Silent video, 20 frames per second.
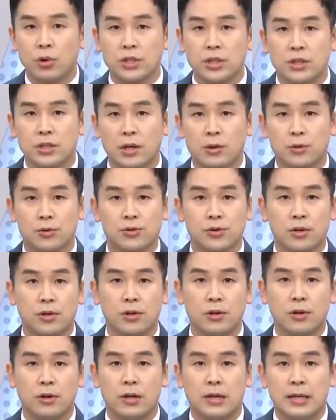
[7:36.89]

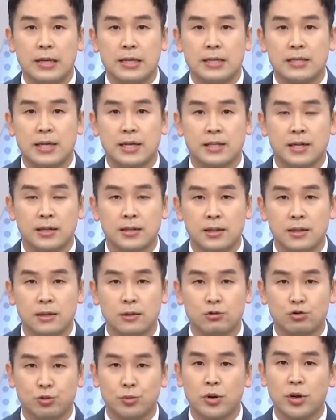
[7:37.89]
공직자로서
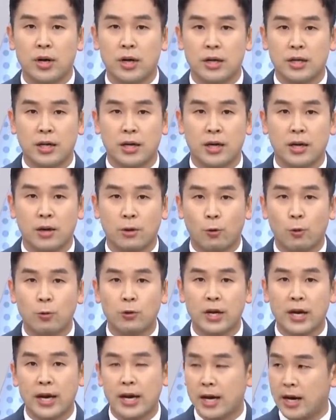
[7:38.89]
재산을 투명하게
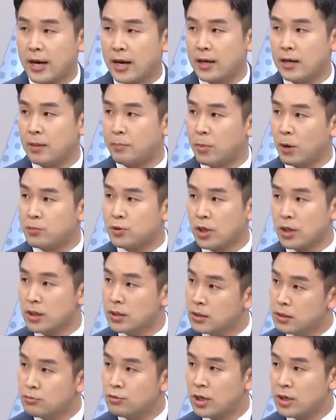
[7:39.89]
공개해야 할
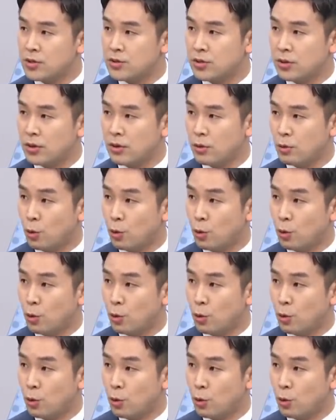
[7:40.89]
법적인 의무가 있죠.